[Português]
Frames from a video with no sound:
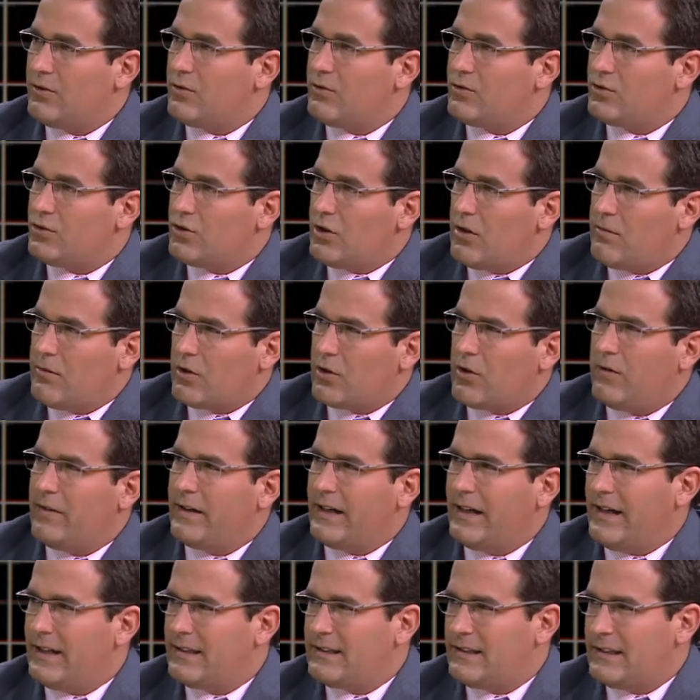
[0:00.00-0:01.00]
não se toma, qual
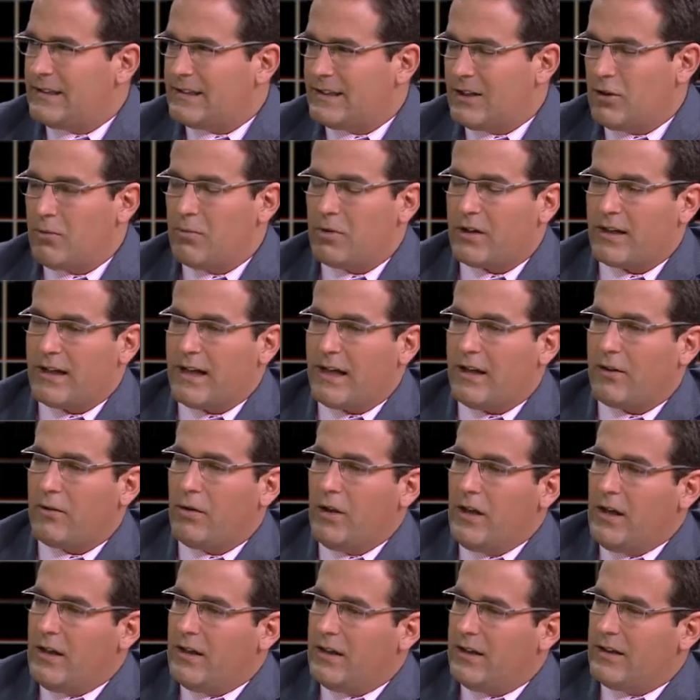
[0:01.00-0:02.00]
é que é a decisão, o
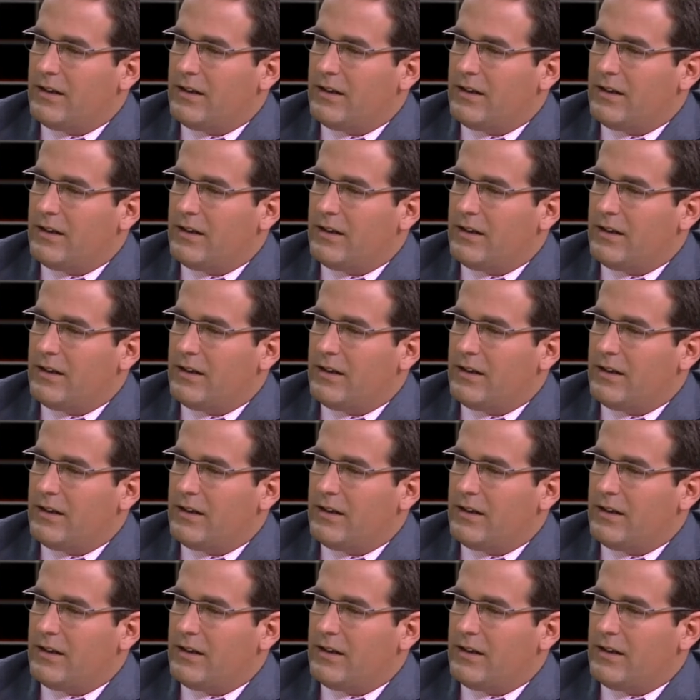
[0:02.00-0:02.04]
mercado